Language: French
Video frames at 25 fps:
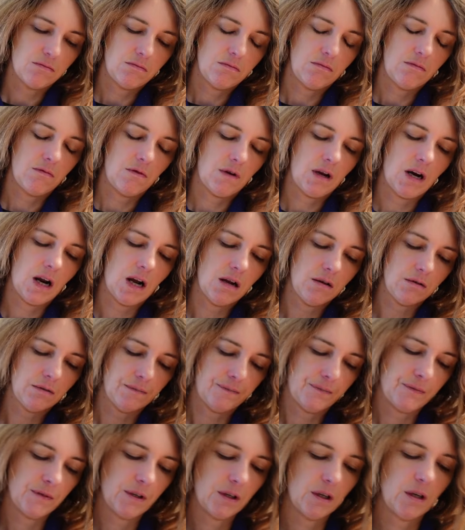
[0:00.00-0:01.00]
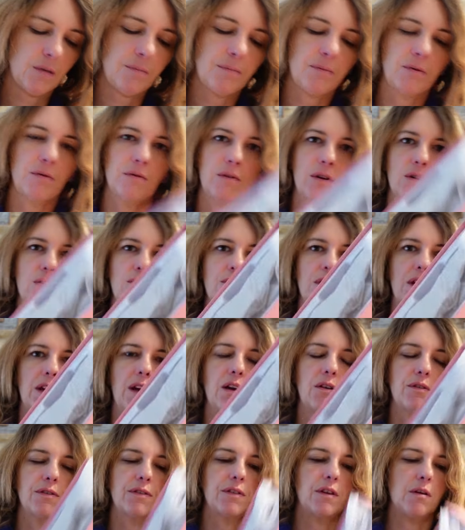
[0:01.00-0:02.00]
Voilà, hop, on va
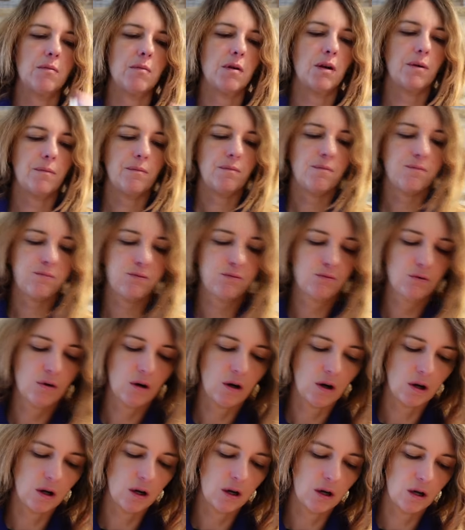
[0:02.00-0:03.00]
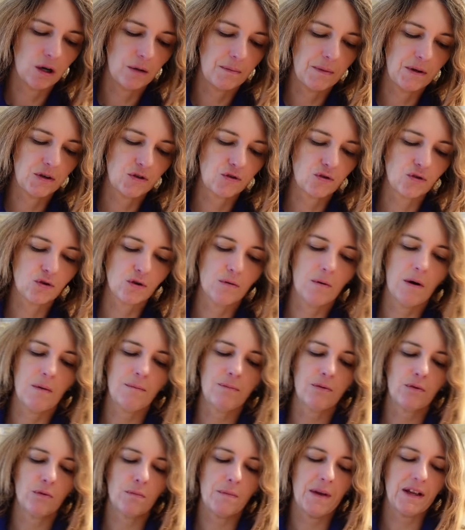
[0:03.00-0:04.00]
l'ouvrir ensemble pour euh, ben, justement
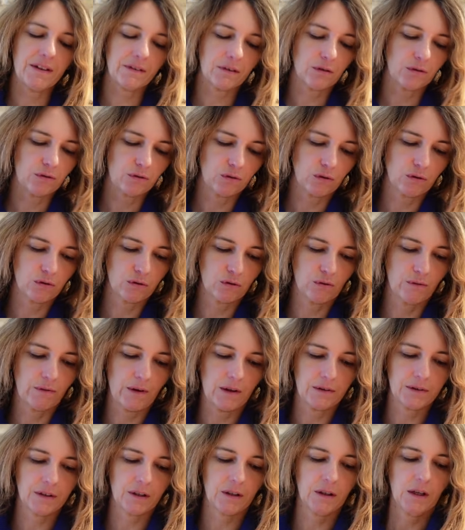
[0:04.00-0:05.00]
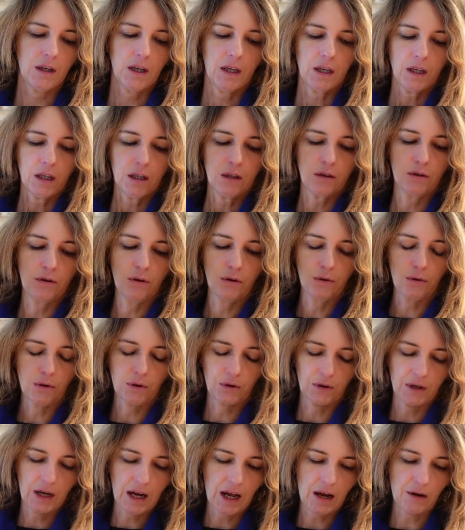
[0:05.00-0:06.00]
pour mettre sur son ventre.
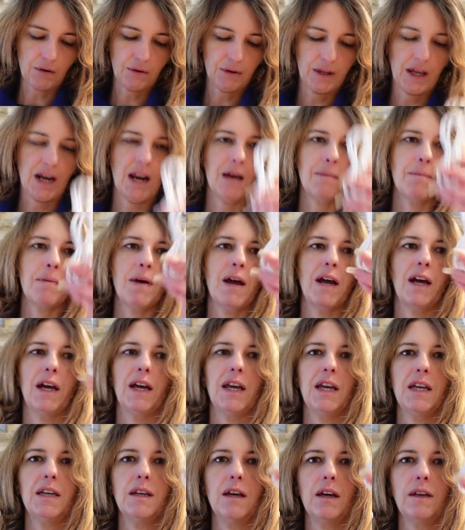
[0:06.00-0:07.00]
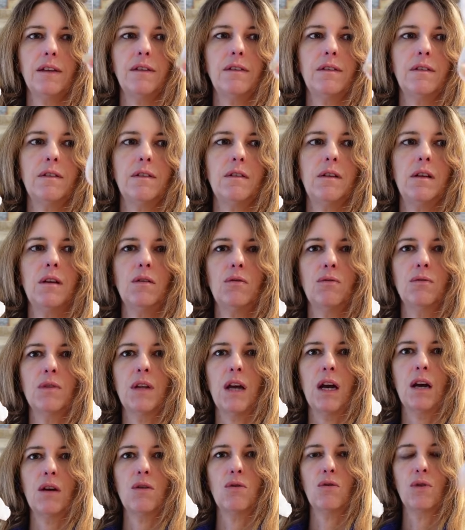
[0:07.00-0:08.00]
Donc là, on a l'appareil. Ici, on
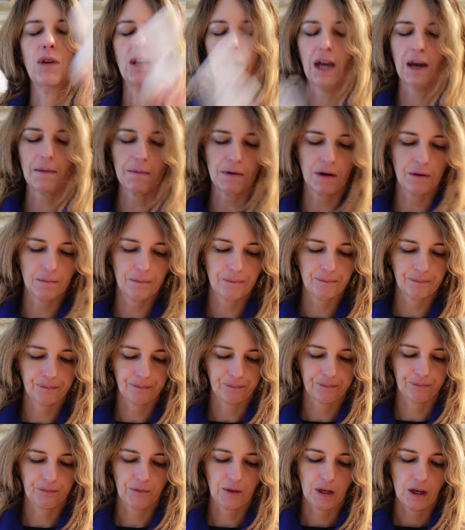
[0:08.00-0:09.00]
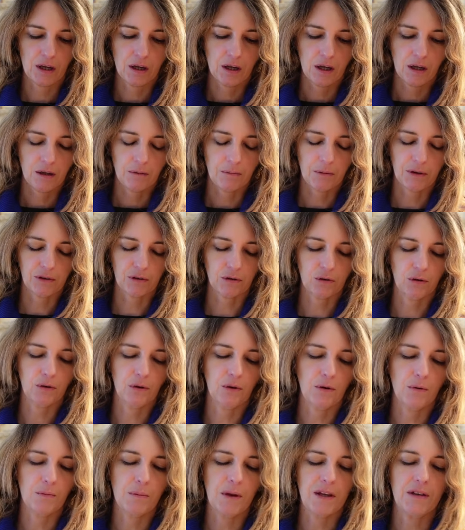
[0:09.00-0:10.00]
a le câble parce
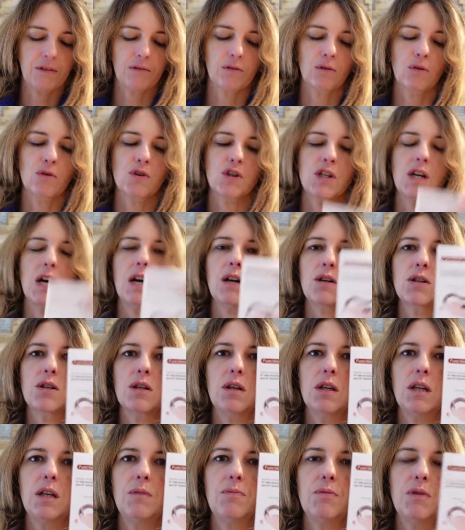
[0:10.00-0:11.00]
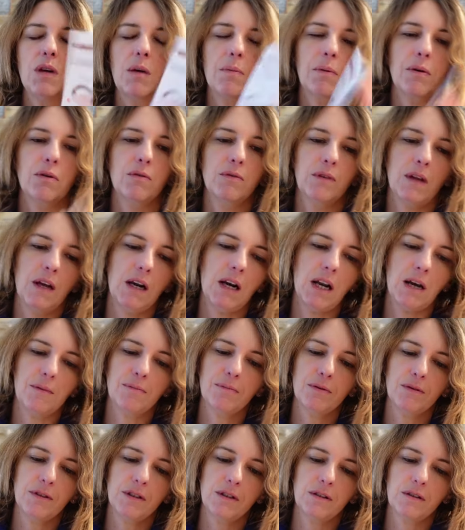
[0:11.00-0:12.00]
que ben, se recharge. Et puis après, on a la
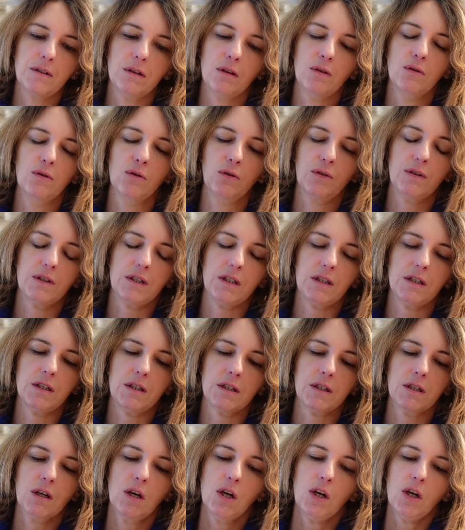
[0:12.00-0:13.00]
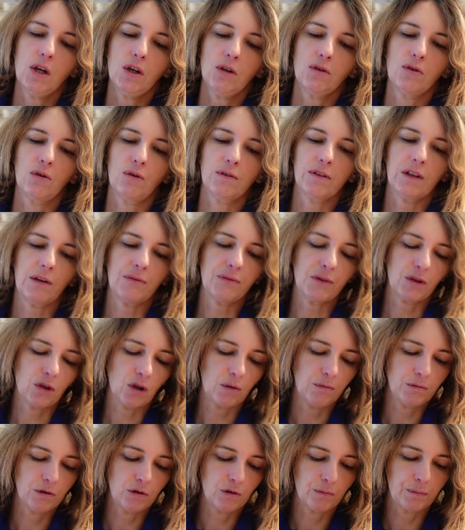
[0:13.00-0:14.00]
petite notice donc ça fait
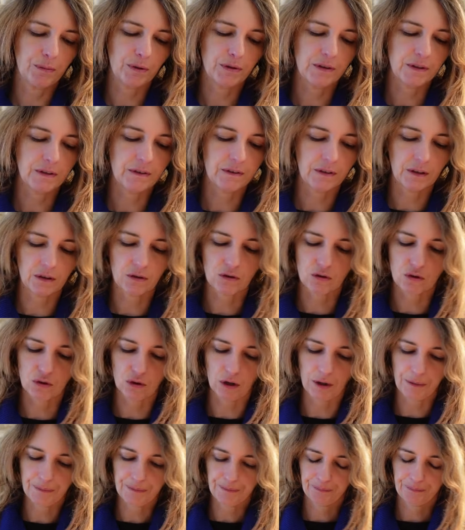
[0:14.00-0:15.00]
comme une petite ceinture.